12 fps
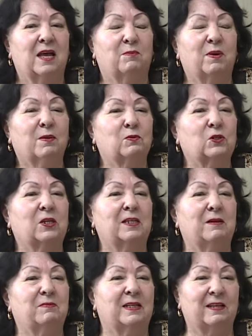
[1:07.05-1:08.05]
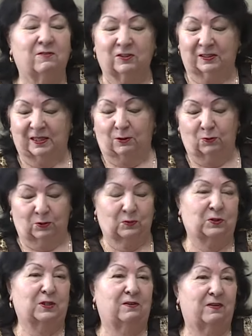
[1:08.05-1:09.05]
Бабушка нам дала вот такой
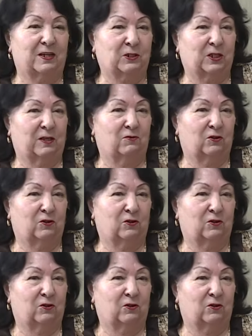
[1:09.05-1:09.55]
деревяшки,